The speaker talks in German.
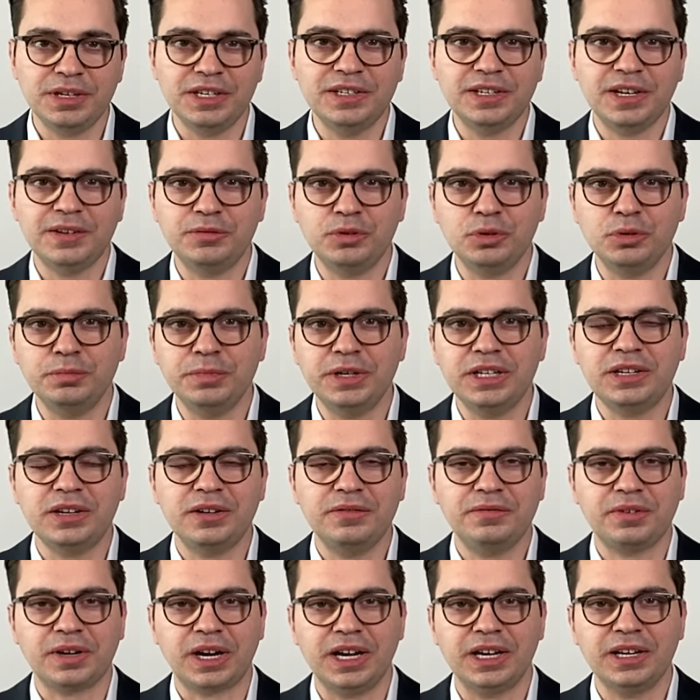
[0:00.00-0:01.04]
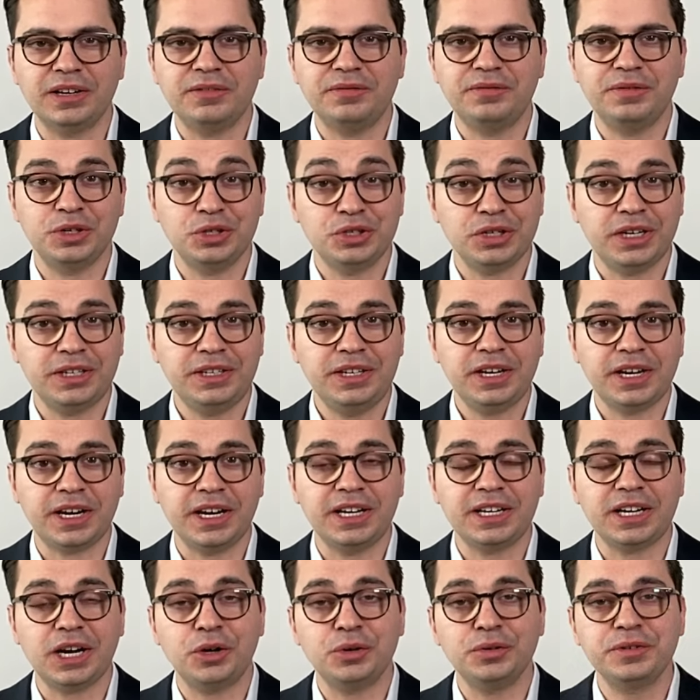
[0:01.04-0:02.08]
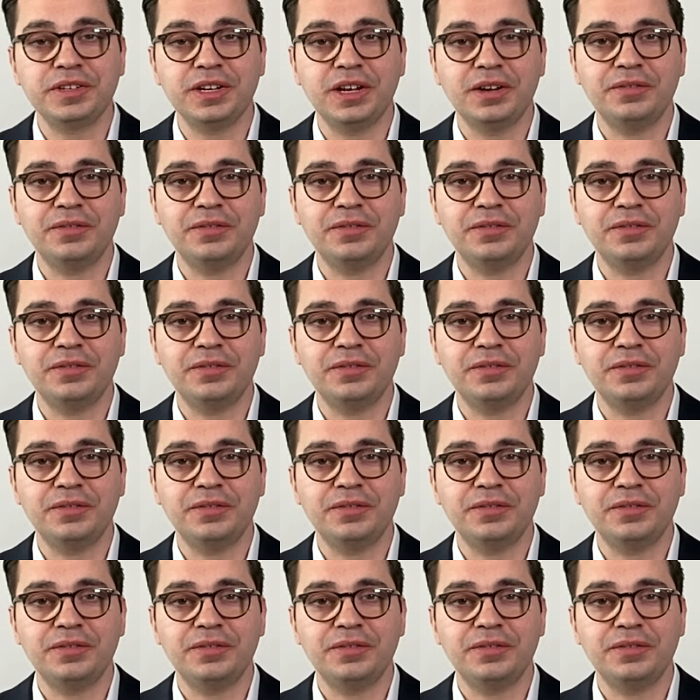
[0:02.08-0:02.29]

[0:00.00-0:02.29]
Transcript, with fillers: Interview mit Frank Fischer direkt aus